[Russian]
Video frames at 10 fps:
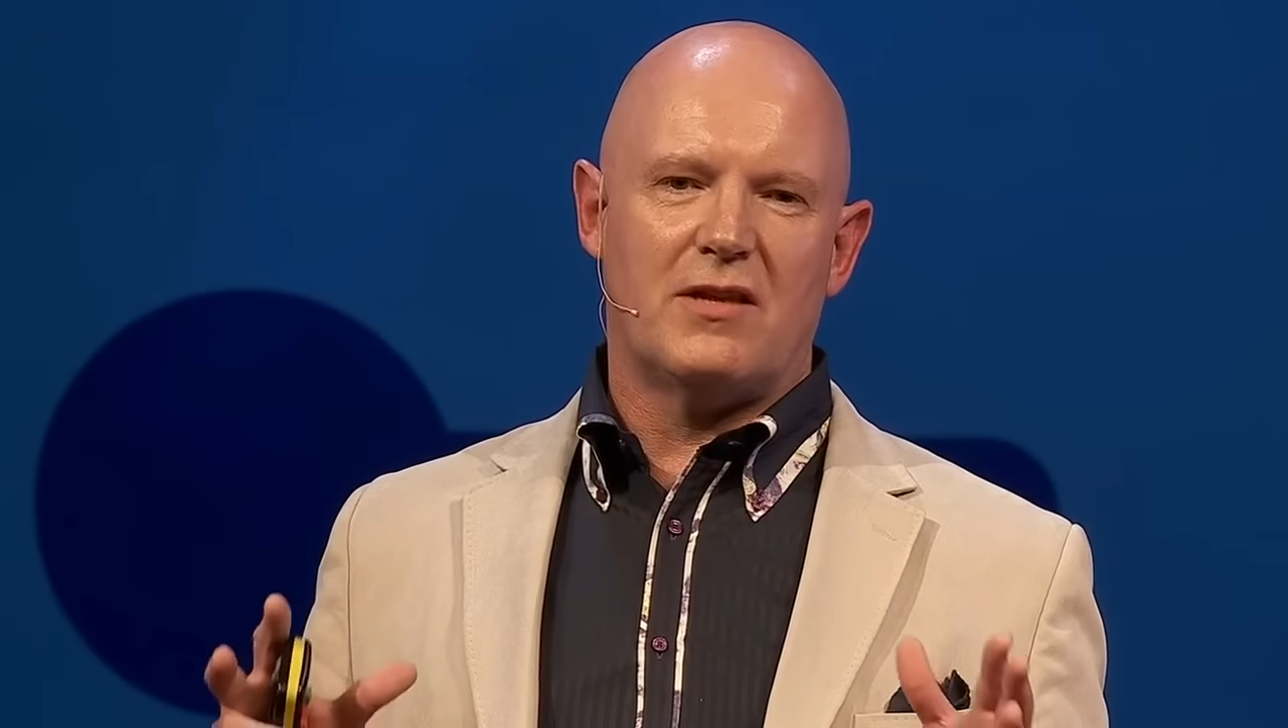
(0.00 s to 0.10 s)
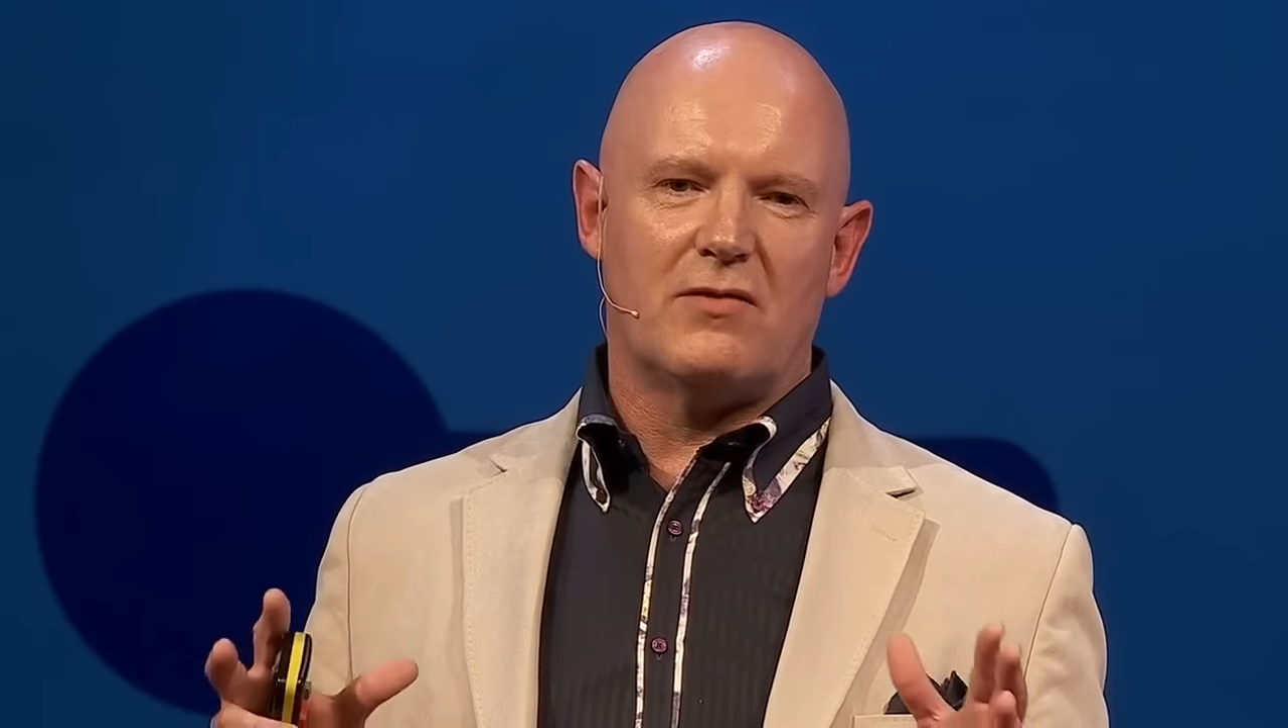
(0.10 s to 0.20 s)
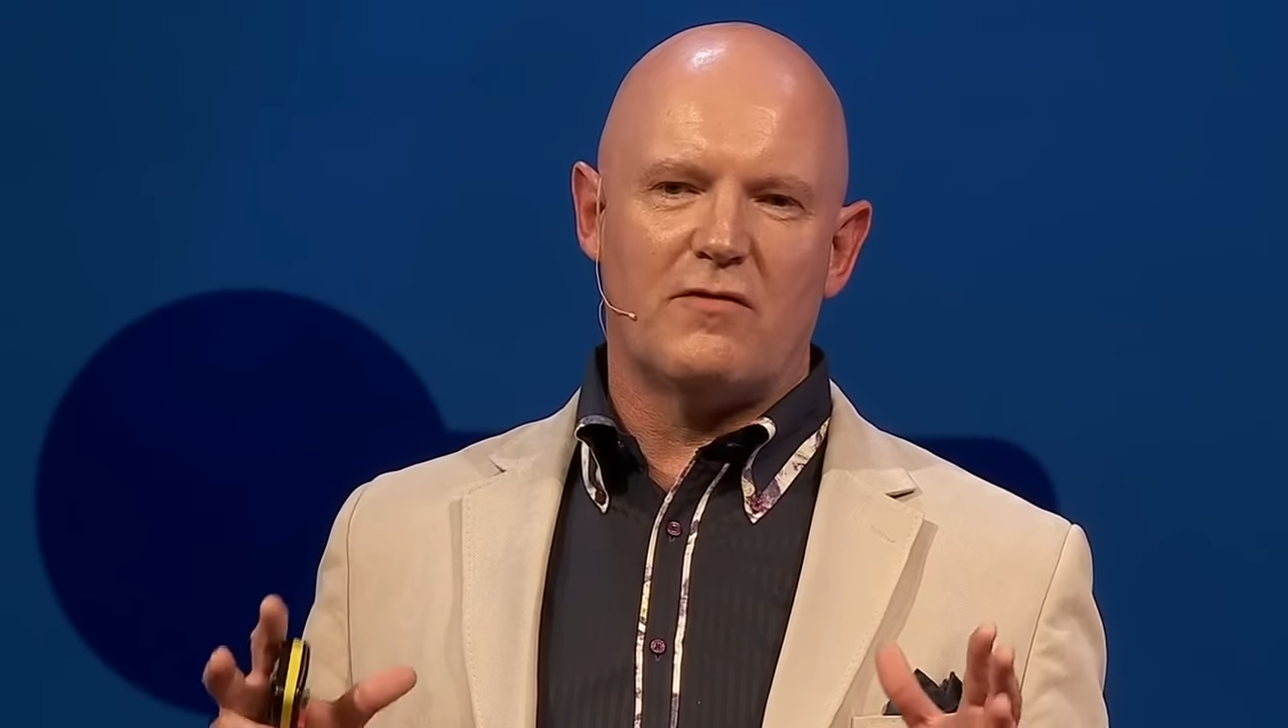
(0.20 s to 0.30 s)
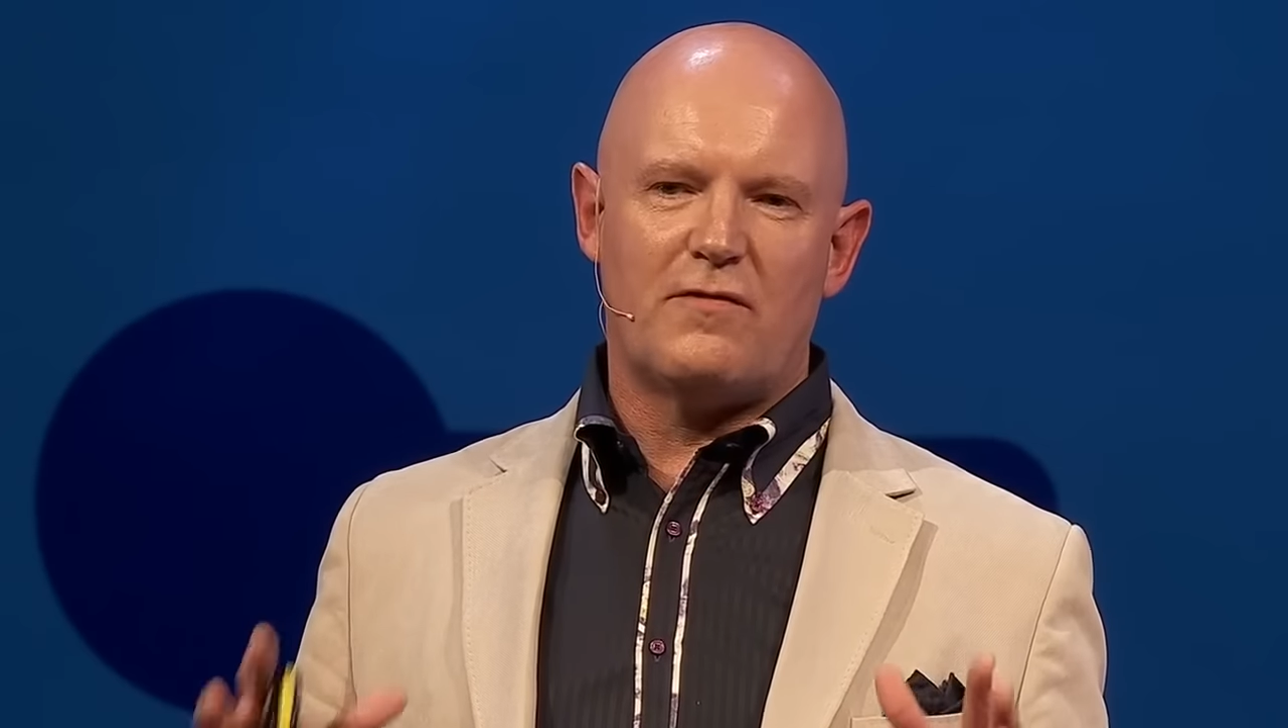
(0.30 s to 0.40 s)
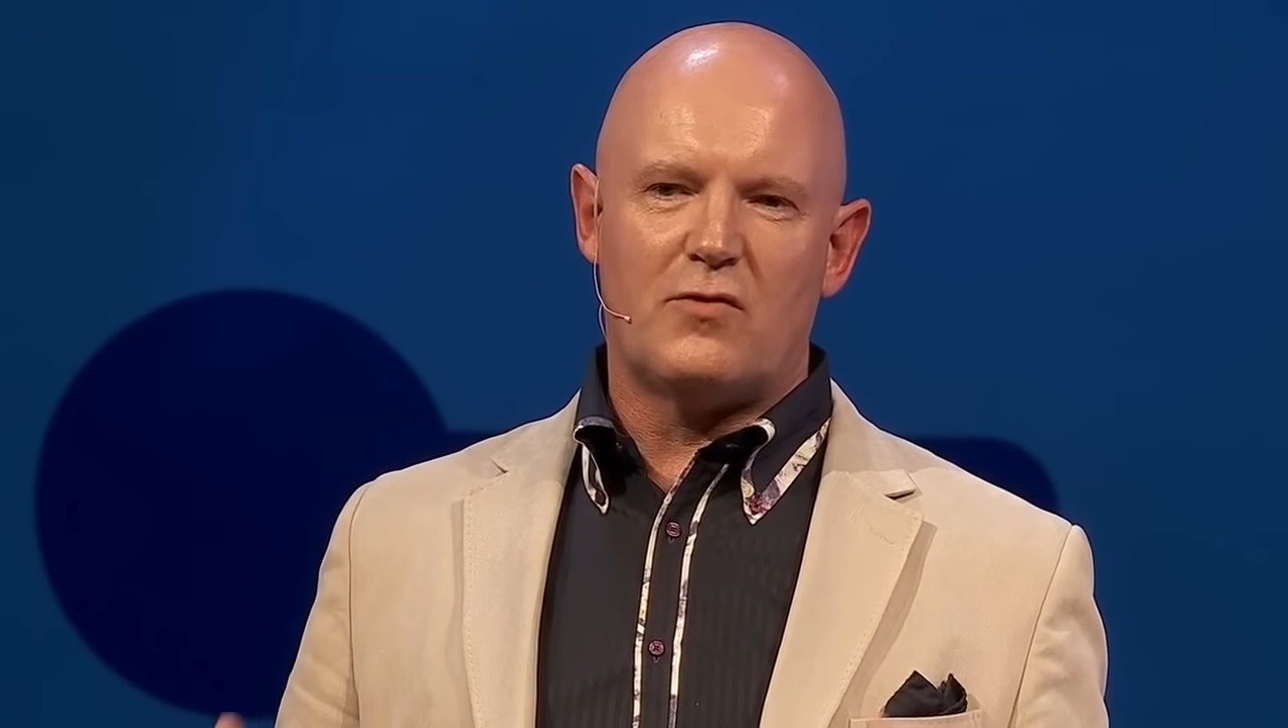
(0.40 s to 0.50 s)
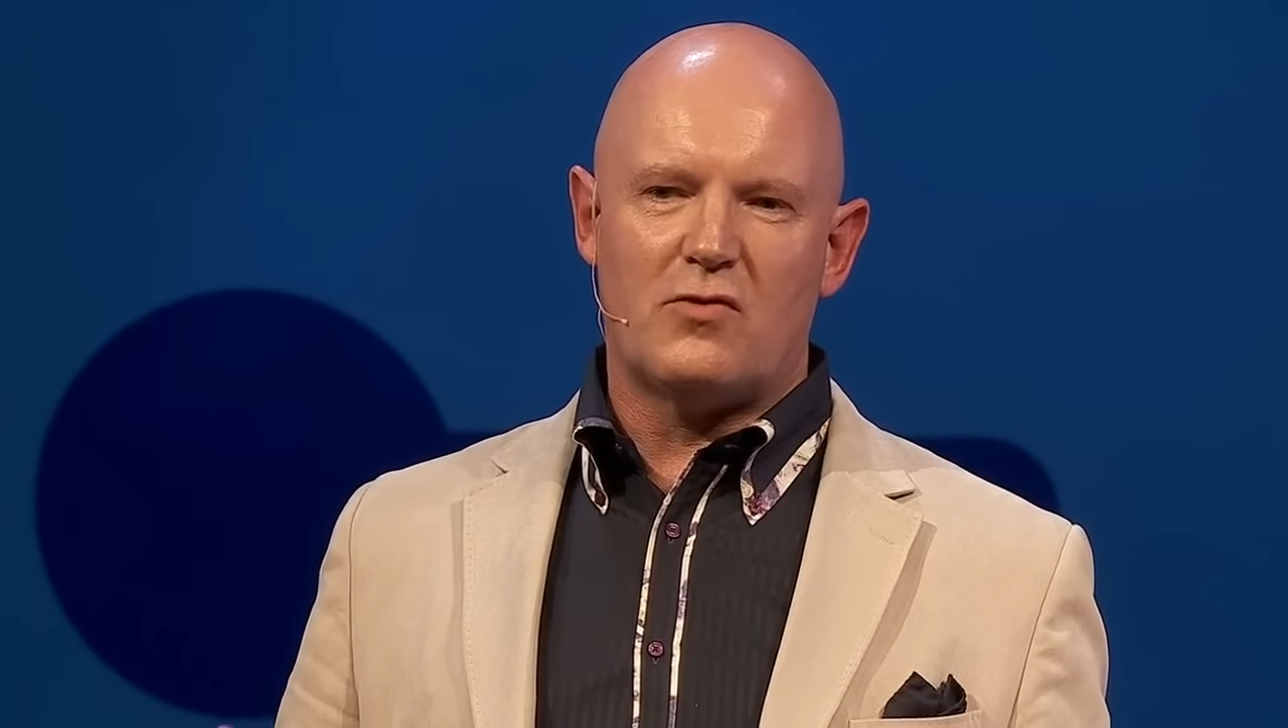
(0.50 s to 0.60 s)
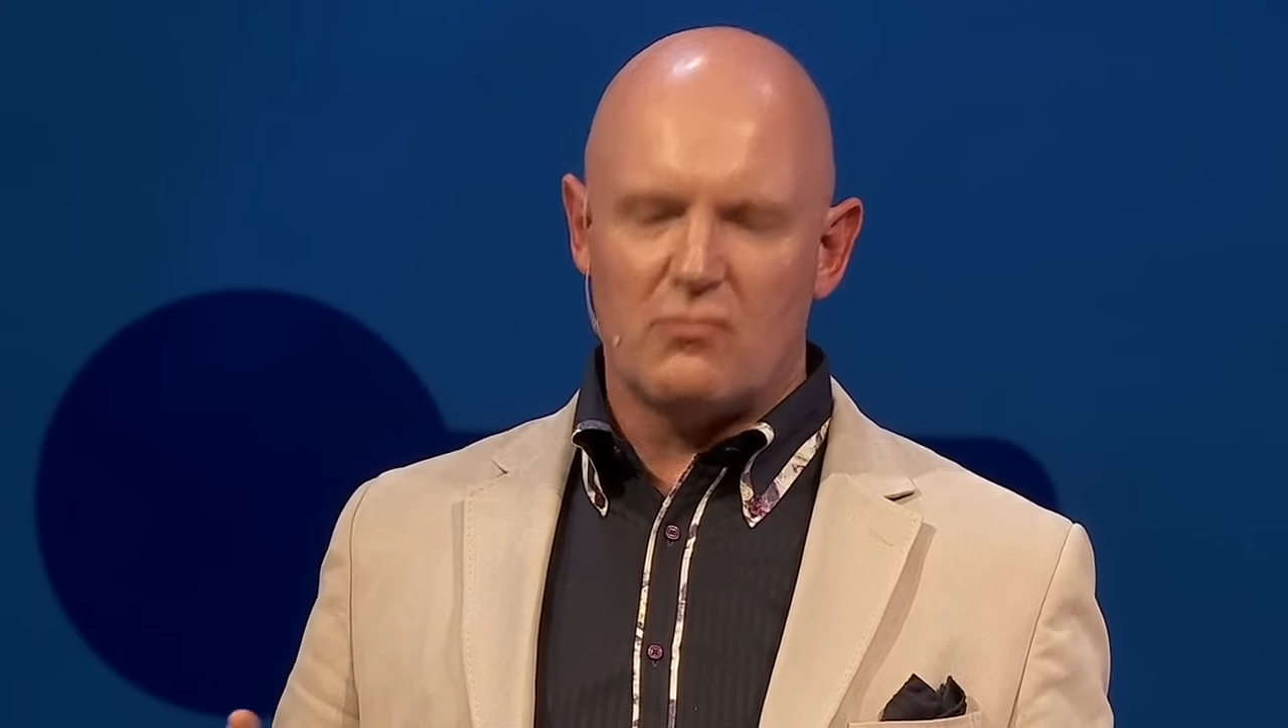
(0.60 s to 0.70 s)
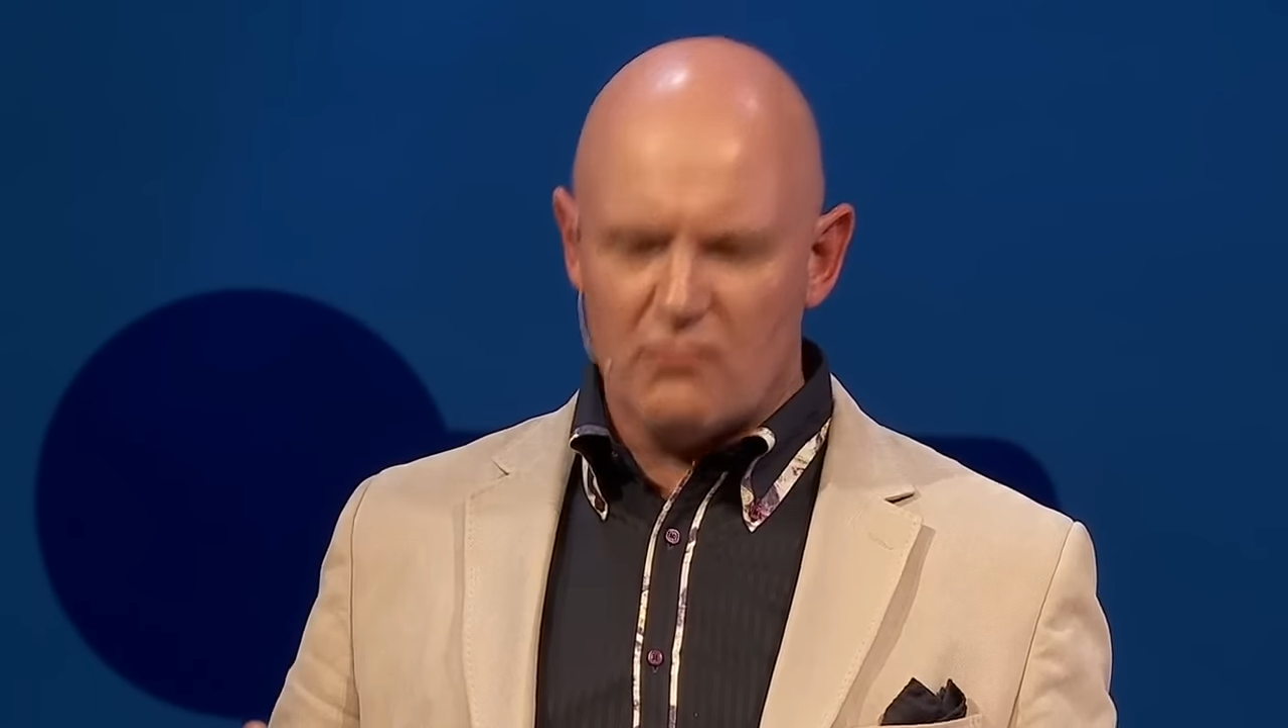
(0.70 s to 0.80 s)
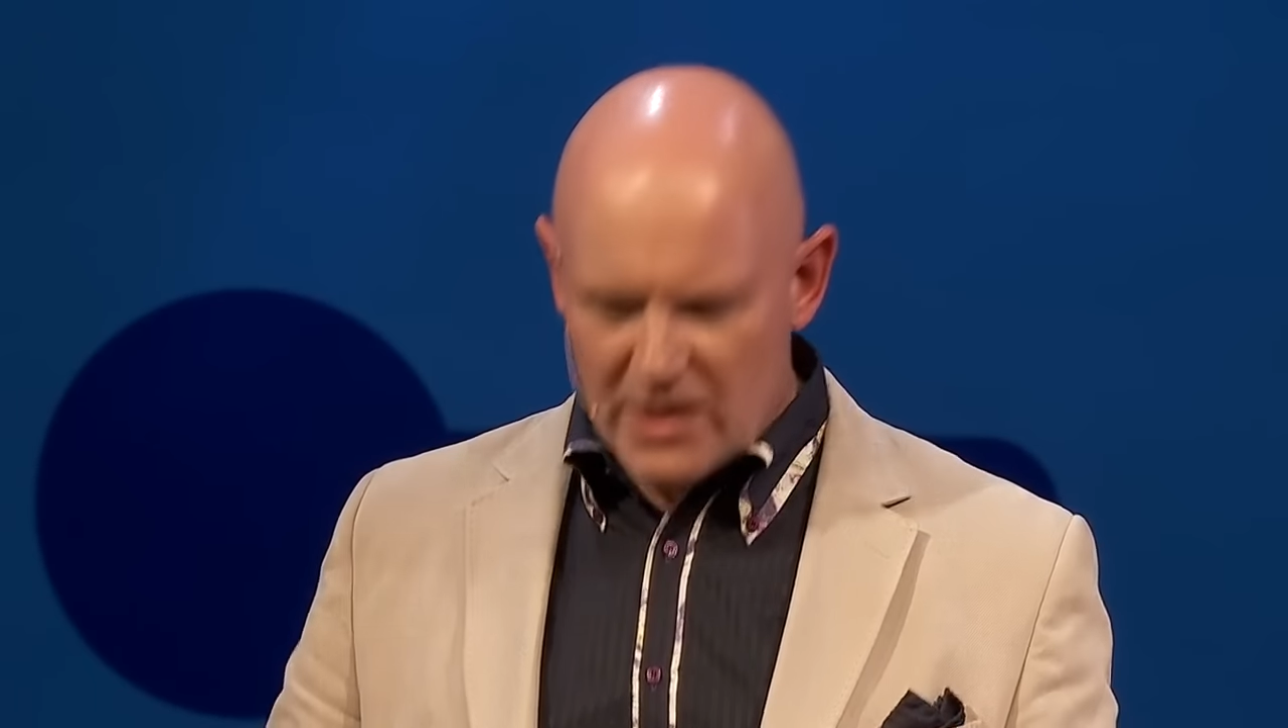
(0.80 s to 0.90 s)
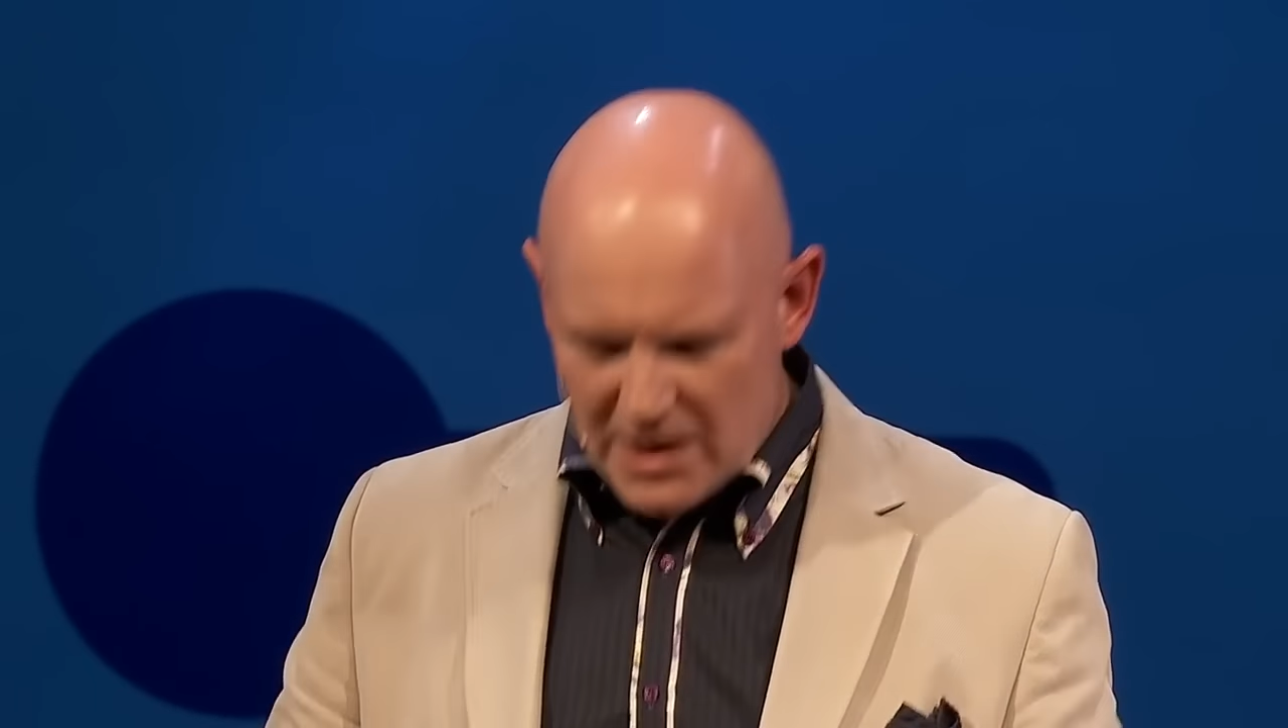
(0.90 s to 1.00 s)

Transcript: четыре мощных